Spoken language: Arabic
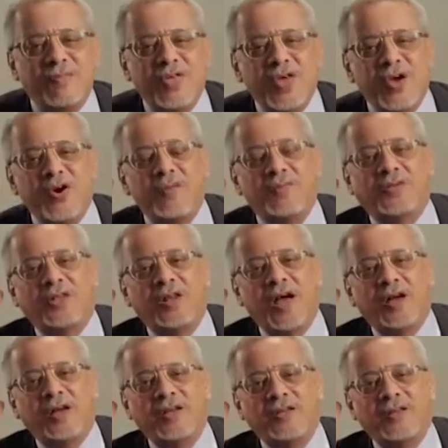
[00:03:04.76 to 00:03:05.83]
بثوابت
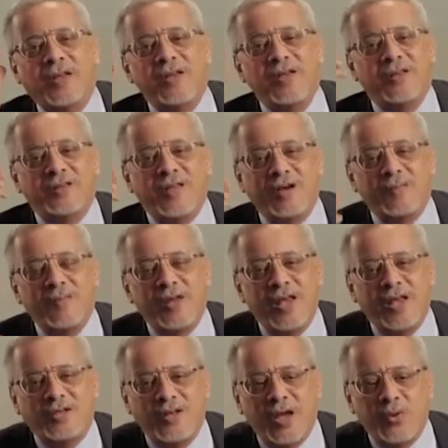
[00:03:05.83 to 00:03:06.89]
العقيدة تقبل
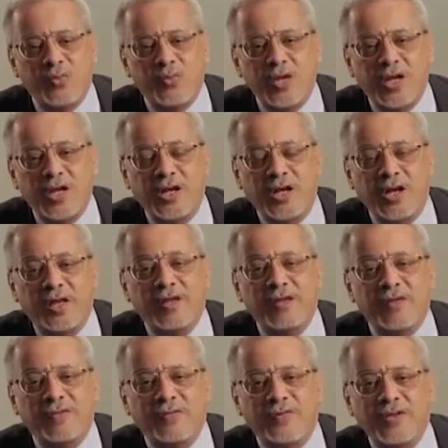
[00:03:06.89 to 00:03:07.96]
التأويل
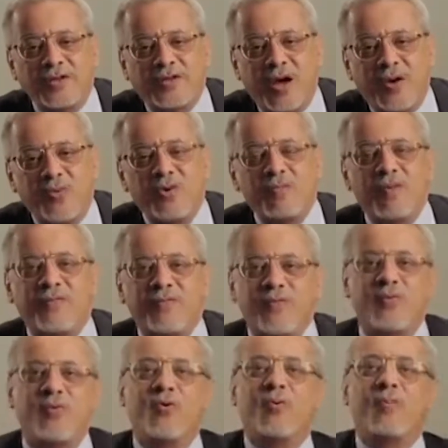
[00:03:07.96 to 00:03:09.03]
في ضوء
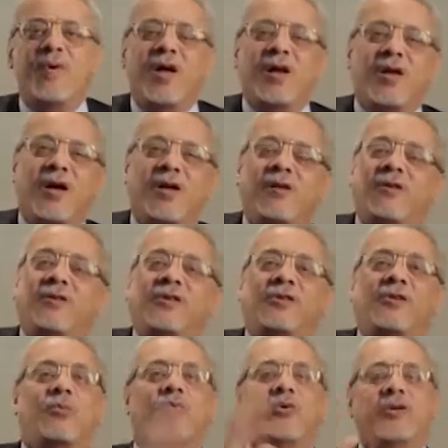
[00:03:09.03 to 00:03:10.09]
مفهوم الخلق
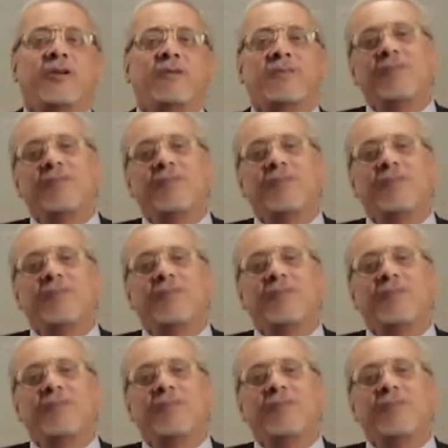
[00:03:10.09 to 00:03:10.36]
التطوري